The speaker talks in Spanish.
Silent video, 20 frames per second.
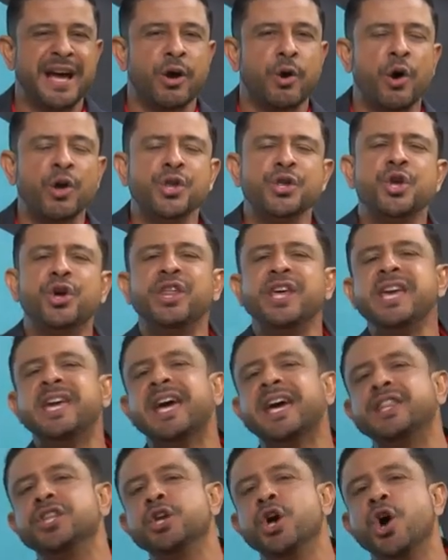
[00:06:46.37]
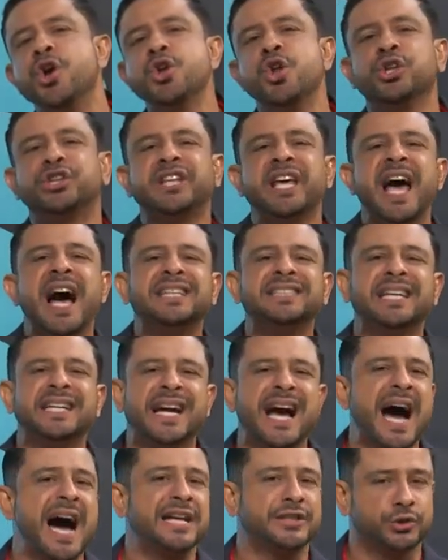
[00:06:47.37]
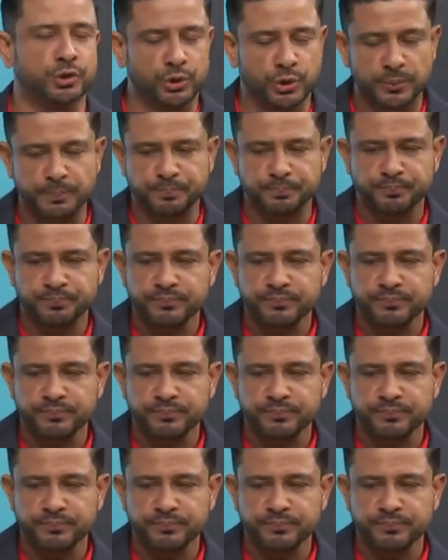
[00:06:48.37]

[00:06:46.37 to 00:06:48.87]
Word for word: Cuando yo dije Dios no te hace caso,